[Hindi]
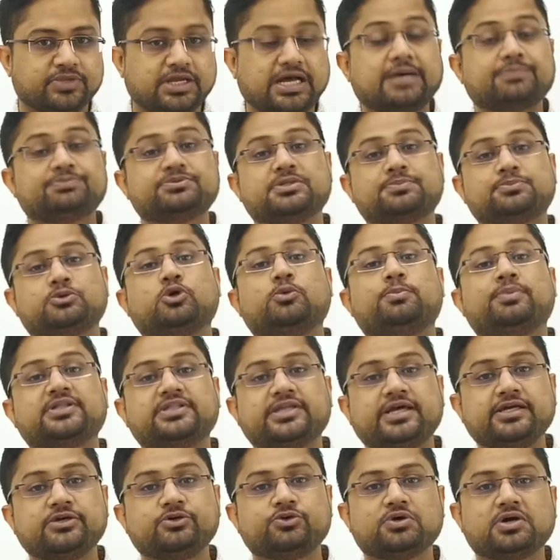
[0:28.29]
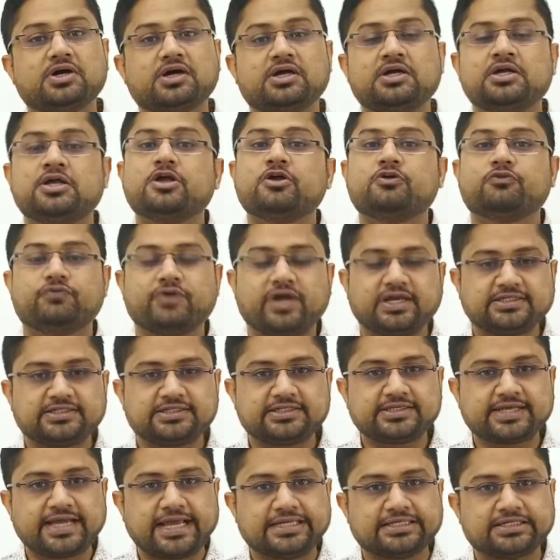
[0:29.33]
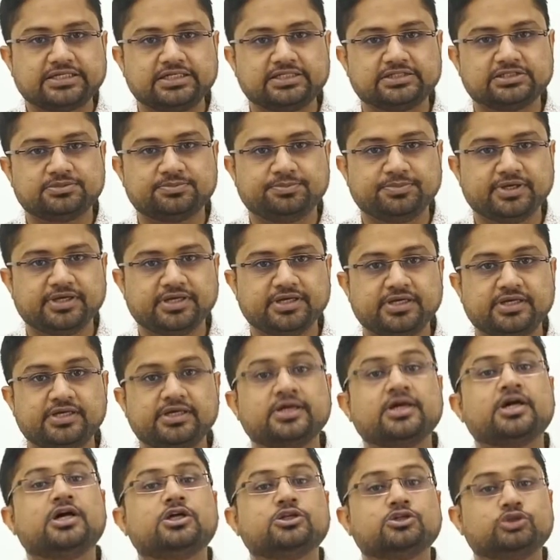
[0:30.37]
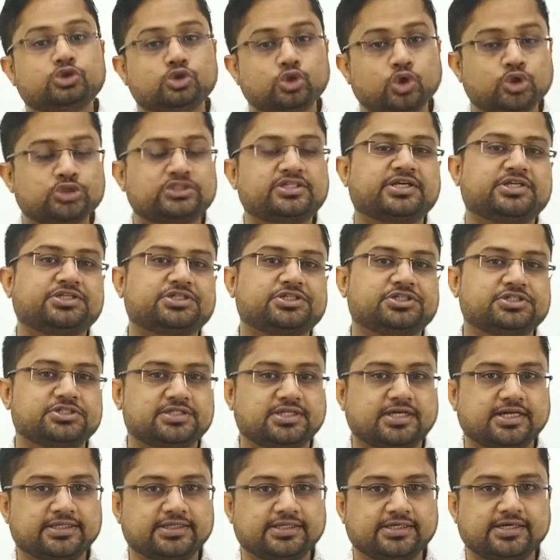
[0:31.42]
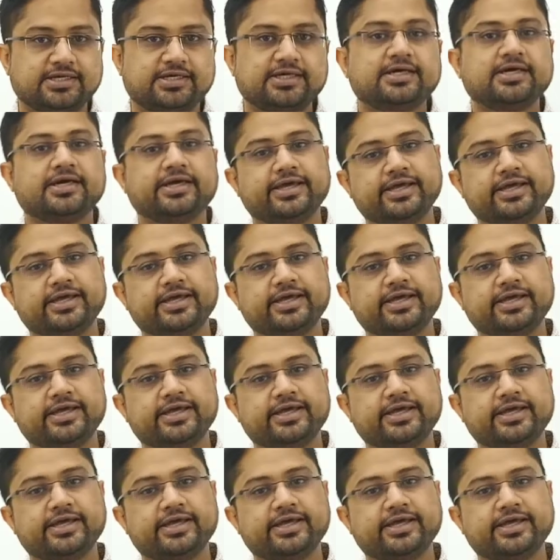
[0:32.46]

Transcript: आप सबको पता ही होगा वेक्टर कैलकुलस में दो सेक्शंस आते हैं